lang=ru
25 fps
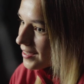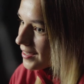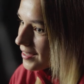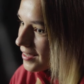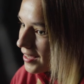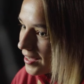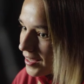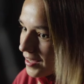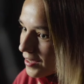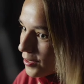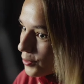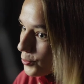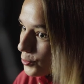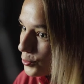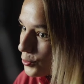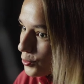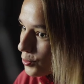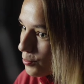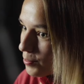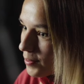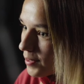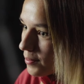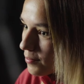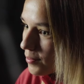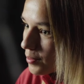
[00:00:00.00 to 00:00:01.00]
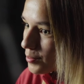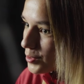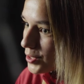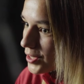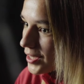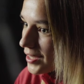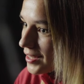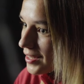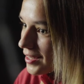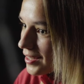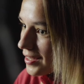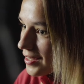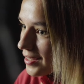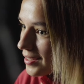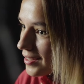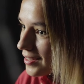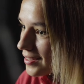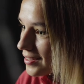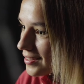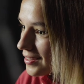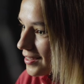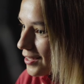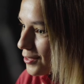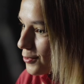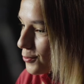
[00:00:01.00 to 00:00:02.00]
Э, у нее прям вообще она
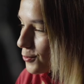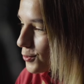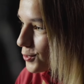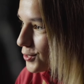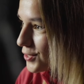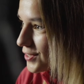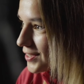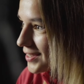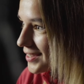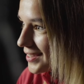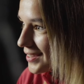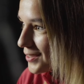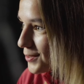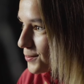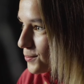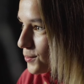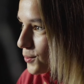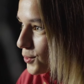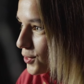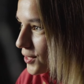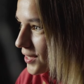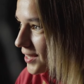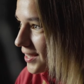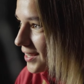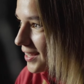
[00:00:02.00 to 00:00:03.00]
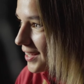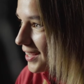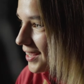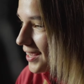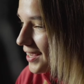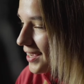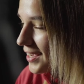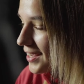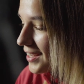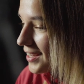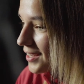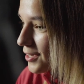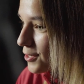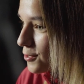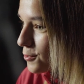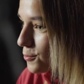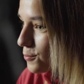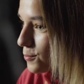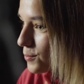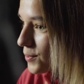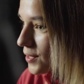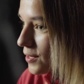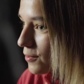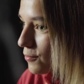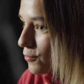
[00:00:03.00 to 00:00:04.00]
дотошная к уборке. Э, у
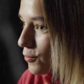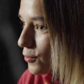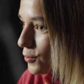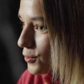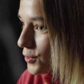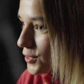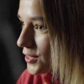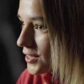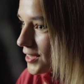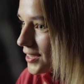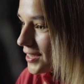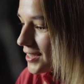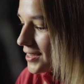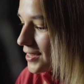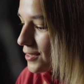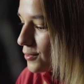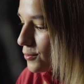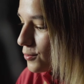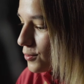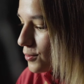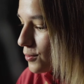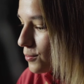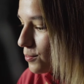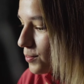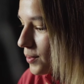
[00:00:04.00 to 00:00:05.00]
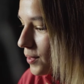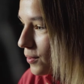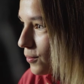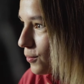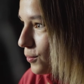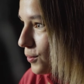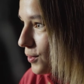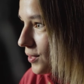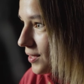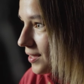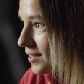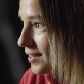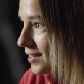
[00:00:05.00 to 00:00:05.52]
меня волосы, если вот упадут,